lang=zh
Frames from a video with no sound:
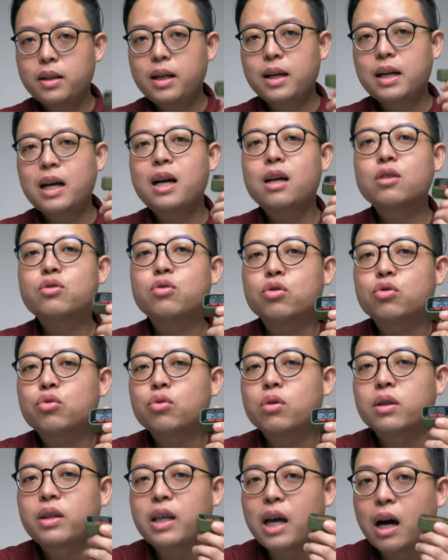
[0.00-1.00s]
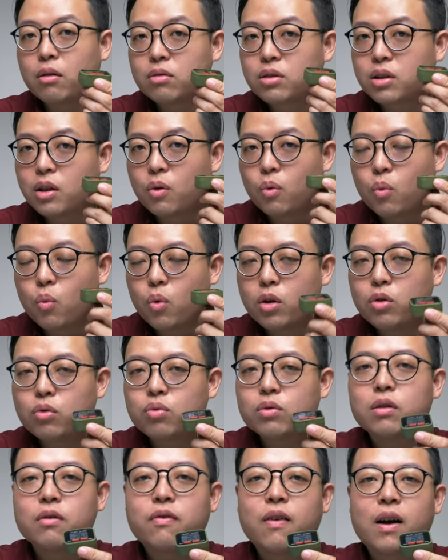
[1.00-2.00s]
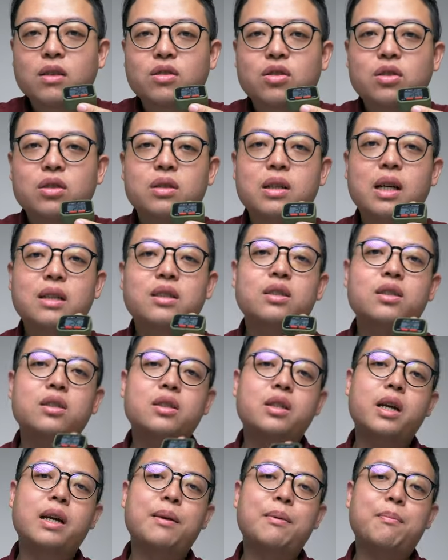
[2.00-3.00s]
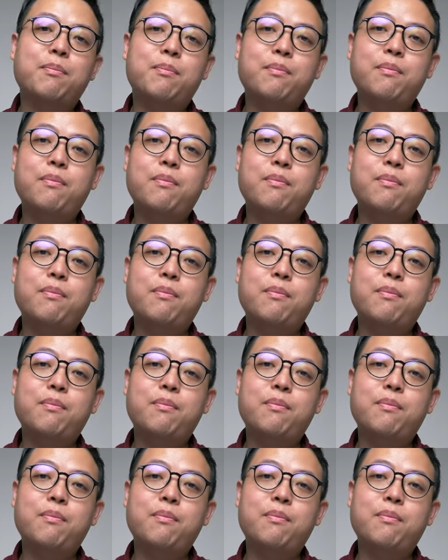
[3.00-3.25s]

那刚刚所说的调整温度的方式，那其实可以。